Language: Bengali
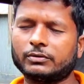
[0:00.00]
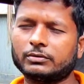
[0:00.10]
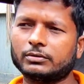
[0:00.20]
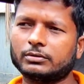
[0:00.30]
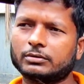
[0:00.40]
এই
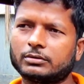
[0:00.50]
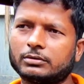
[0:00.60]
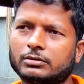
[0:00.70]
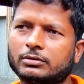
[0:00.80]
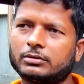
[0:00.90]
পর্যন্ত
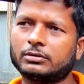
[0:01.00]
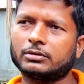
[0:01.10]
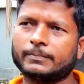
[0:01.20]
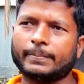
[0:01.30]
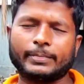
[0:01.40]
কেউ কি দাম
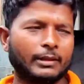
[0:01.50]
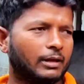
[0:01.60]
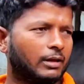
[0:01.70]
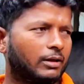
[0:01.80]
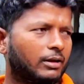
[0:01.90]
টাম
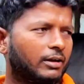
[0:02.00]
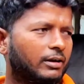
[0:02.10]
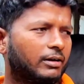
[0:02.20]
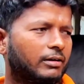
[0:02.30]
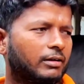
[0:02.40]
বলছে বা
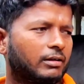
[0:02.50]
কোনো